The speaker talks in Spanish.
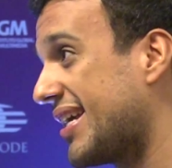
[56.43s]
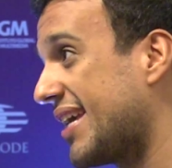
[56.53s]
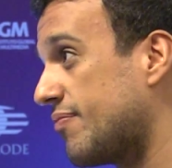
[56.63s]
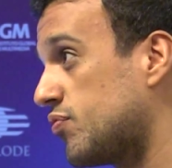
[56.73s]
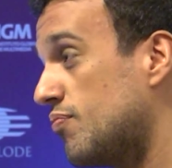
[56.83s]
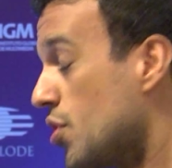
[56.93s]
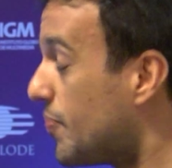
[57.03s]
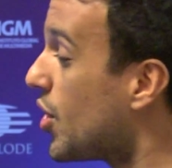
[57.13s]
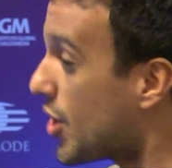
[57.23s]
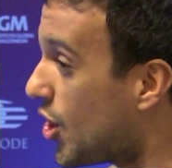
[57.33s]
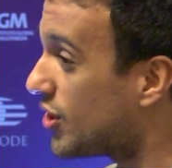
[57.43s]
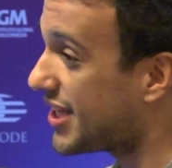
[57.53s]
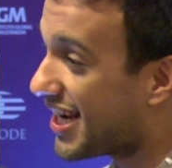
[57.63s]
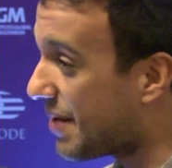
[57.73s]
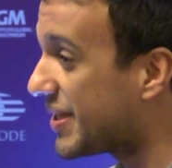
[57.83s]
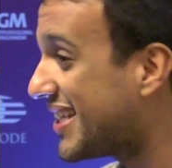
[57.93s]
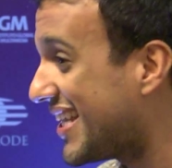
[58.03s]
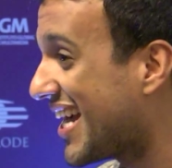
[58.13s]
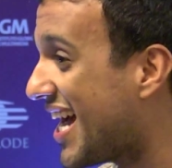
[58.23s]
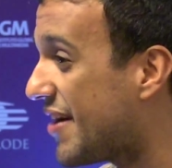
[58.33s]
que muy poderosas, las que más te
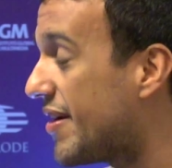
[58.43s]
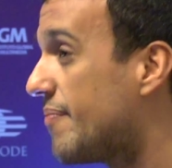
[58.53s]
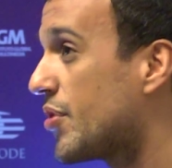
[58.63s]
llegaban.